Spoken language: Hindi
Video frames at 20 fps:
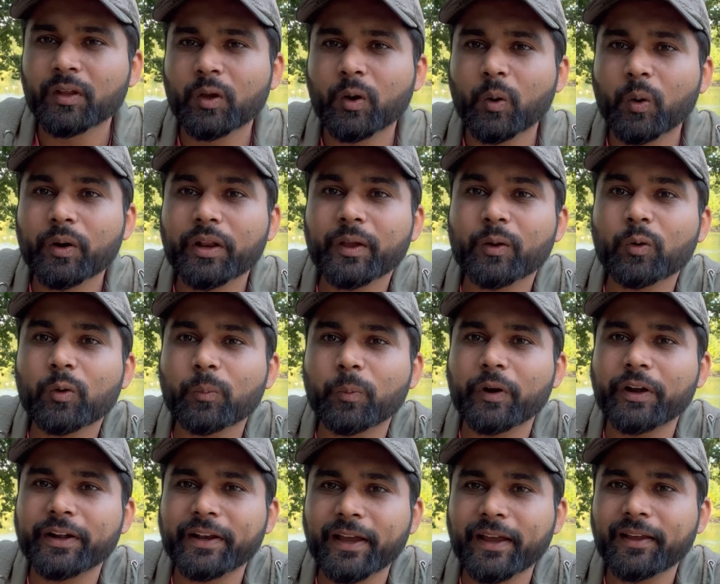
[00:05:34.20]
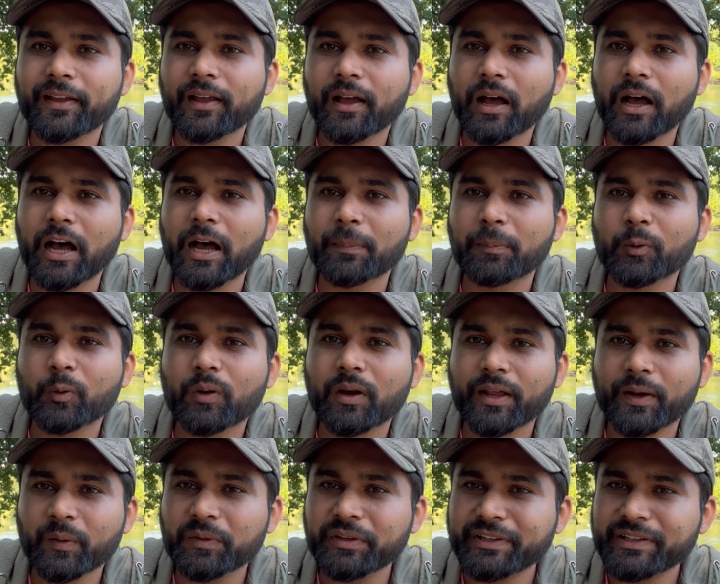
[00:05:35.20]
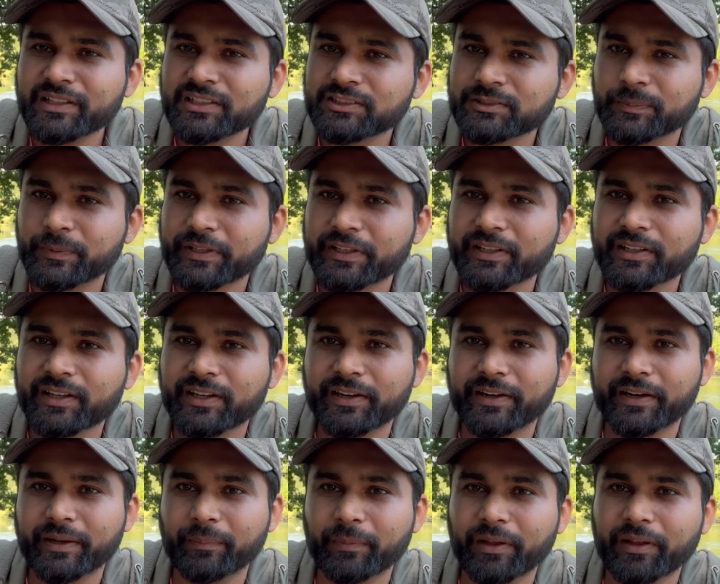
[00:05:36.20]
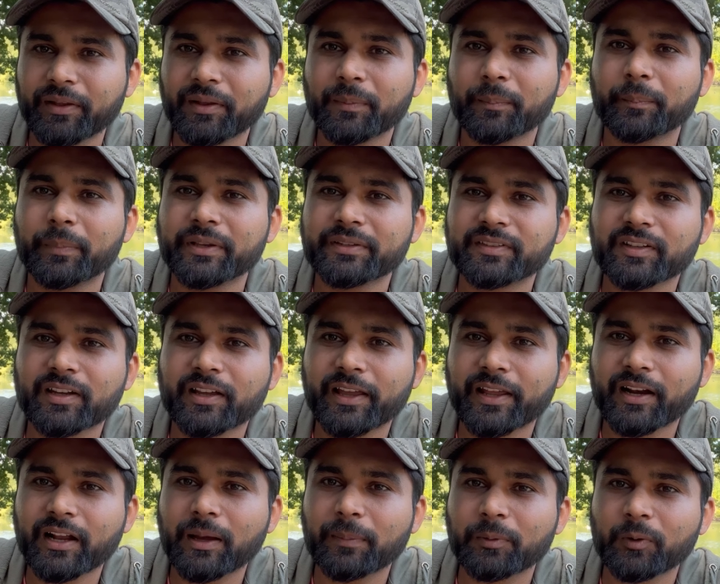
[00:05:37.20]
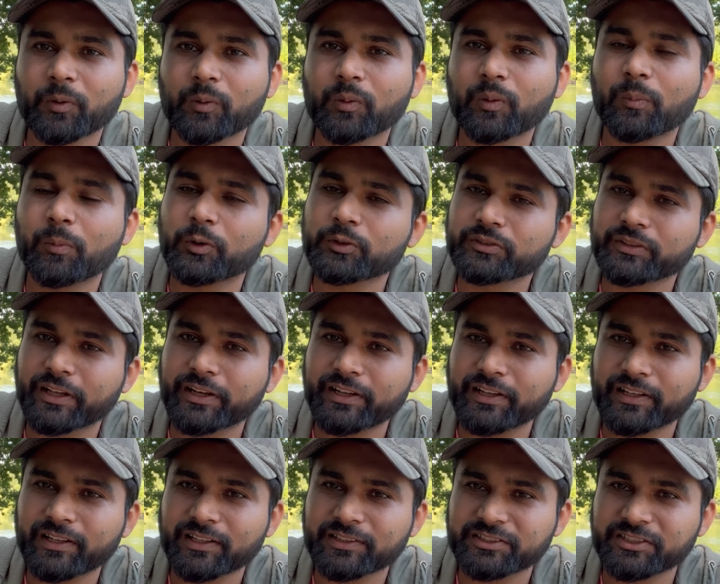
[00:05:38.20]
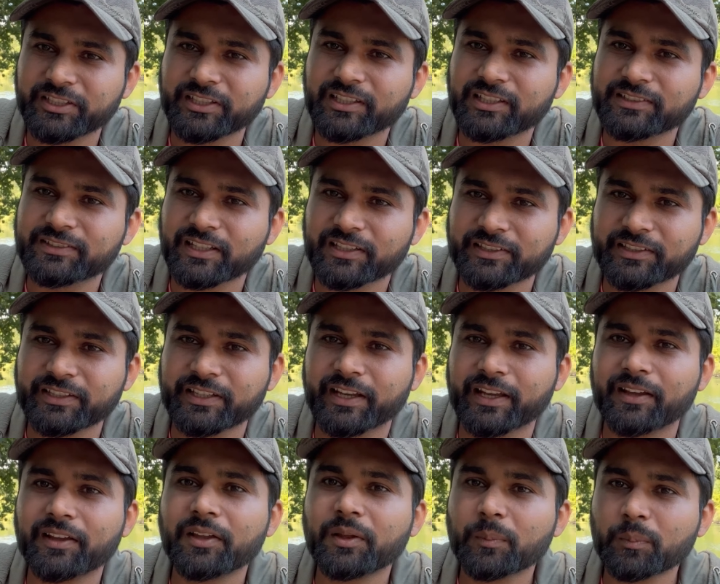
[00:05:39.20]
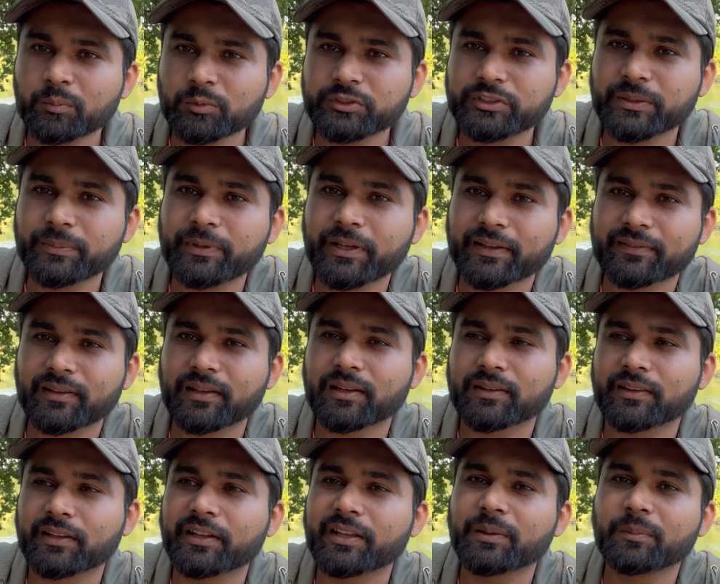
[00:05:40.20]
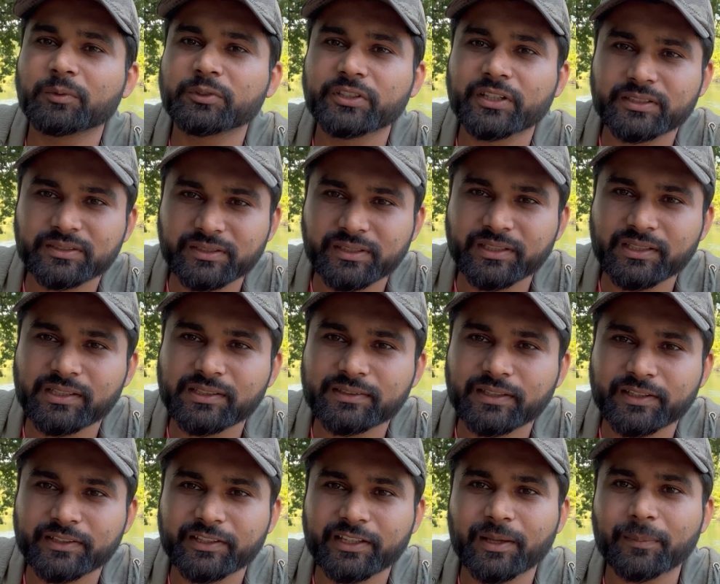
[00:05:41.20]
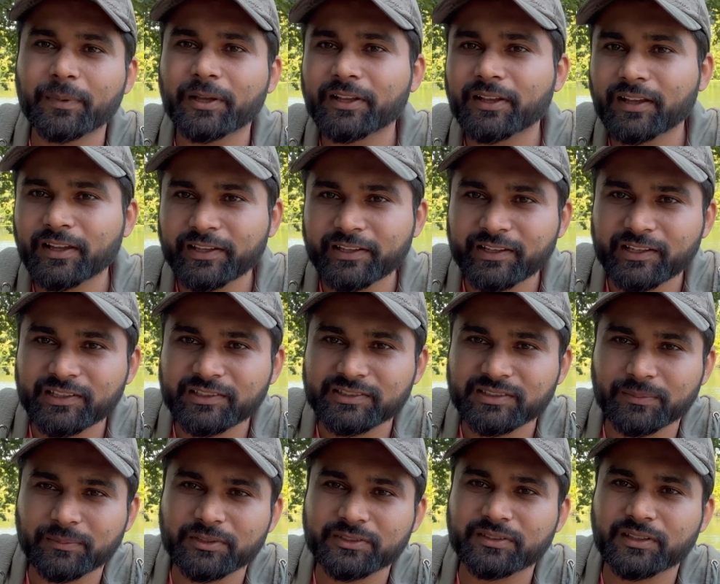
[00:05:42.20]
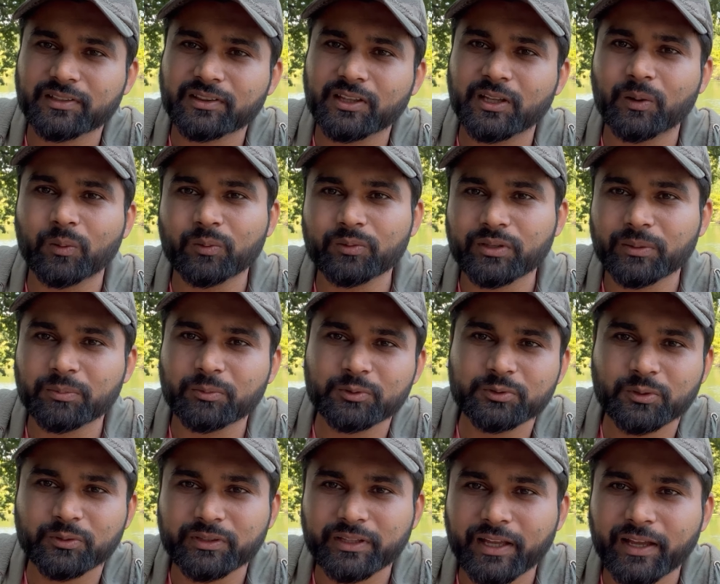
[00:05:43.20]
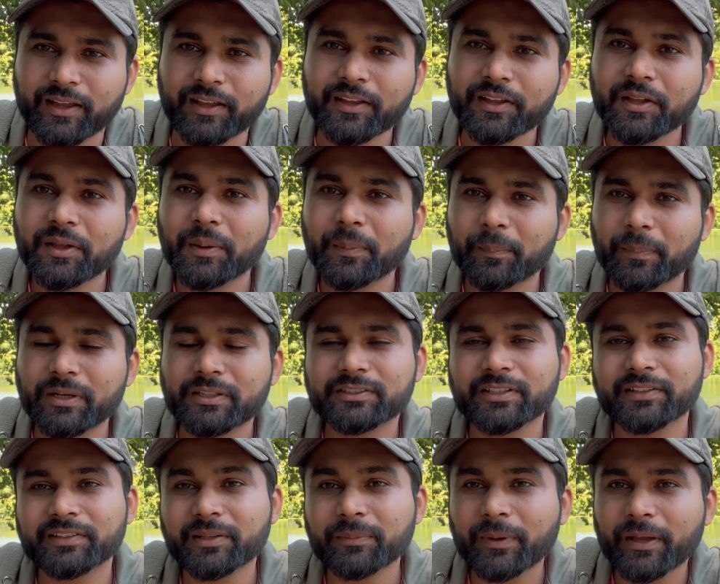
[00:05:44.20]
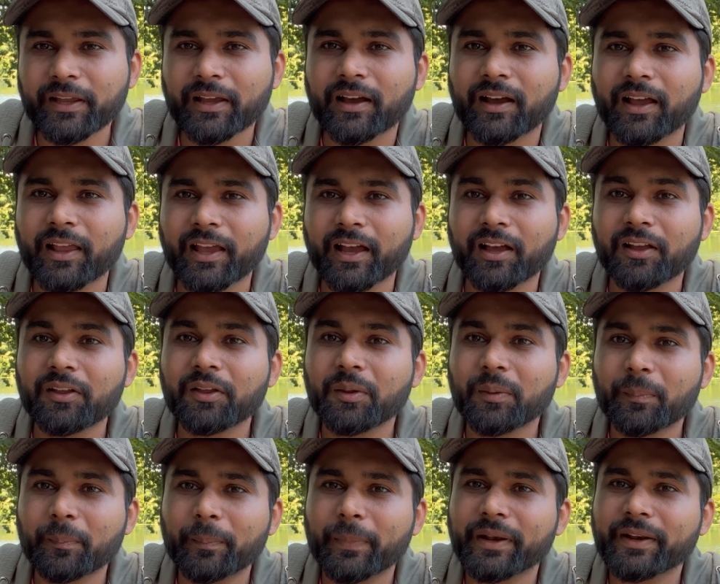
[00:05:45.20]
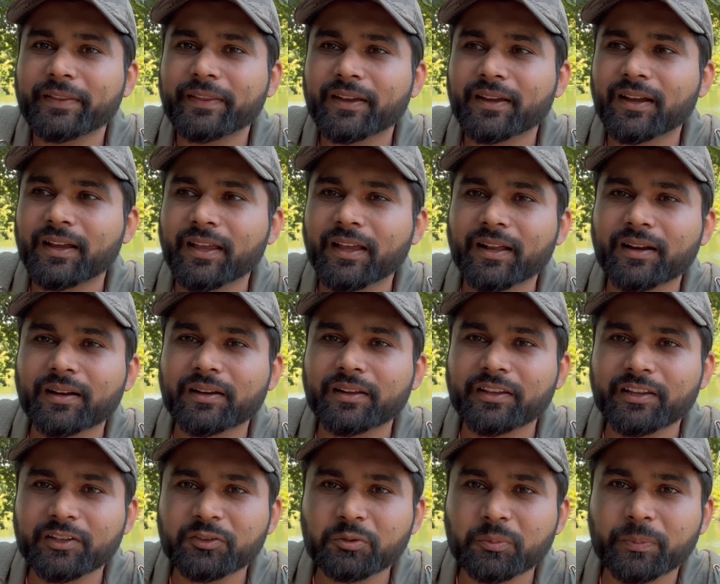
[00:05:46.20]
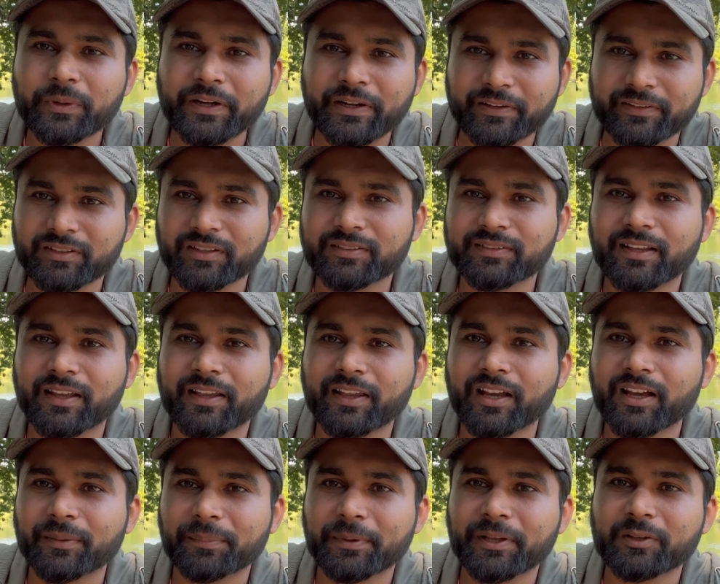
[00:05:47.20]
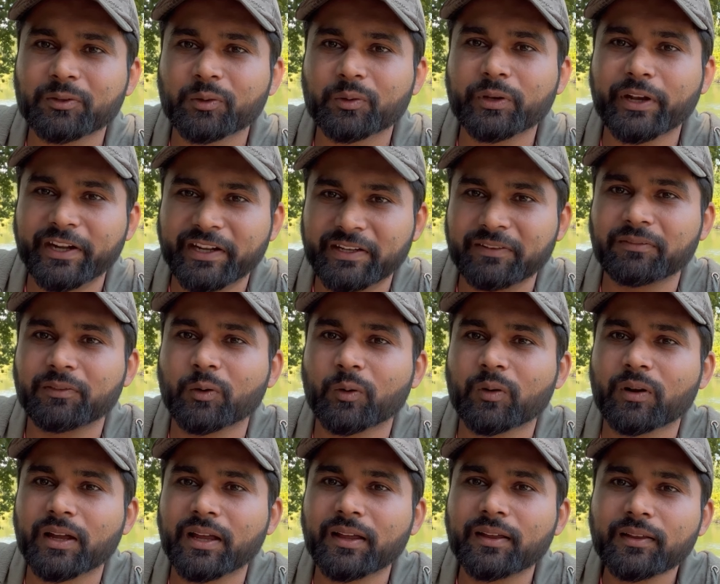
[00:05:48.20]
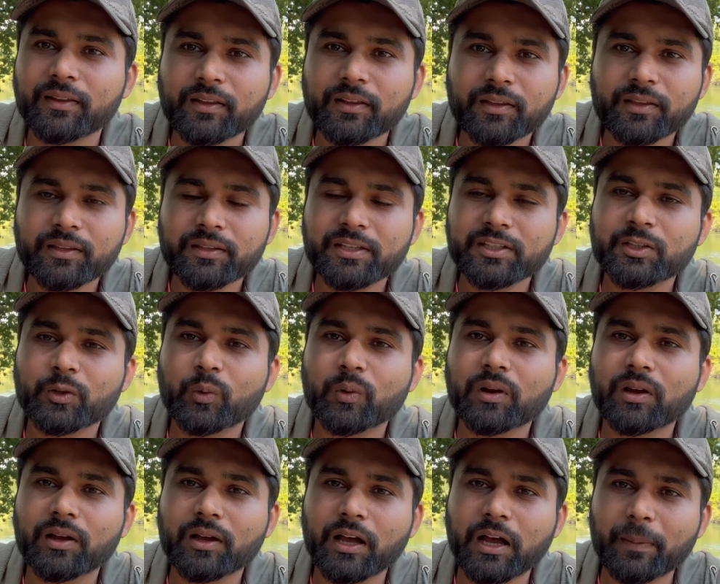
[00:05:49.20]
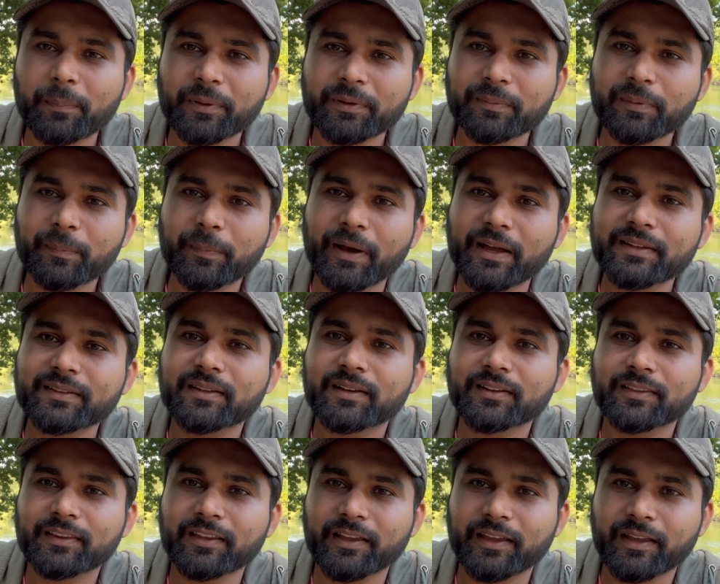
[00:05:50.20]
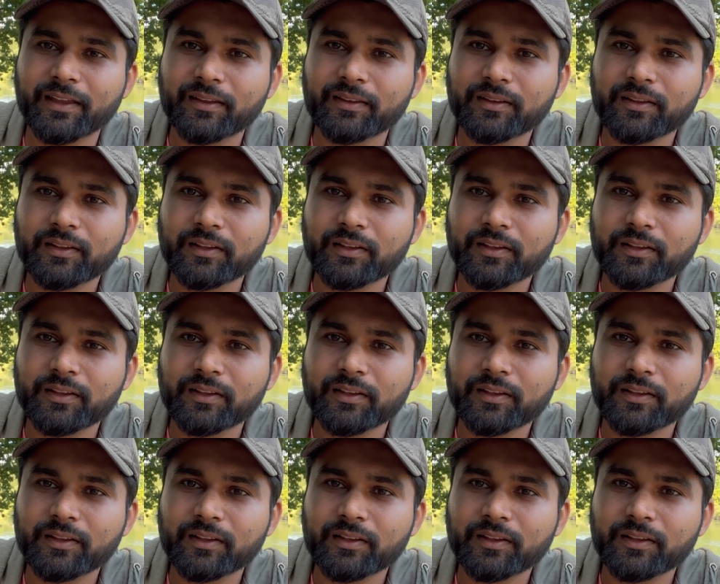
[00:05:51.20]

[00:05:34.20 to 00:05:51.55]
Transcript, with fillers: और एक और पॉइंट है आप लोग आ रहे हो इंग्लिश स्पीकिंग कंट्री में बेशक यार आप लोगों को बहुत सारी अच्छी इंग्लिश आती है मुझे भी ऐसा लगता था कि मुझे अच्छी इंग्लिश आती है मैं इंग्लिश समझ सकता हूँ सब कुछ होता है बट जैसे ही मैं यहाँ आया मैंने देखा यार ये जो ब्रिटिशर्स हैं यहाँ पे जो नेटिव लोग हैं ये जो लोग आपस में बात करते हैं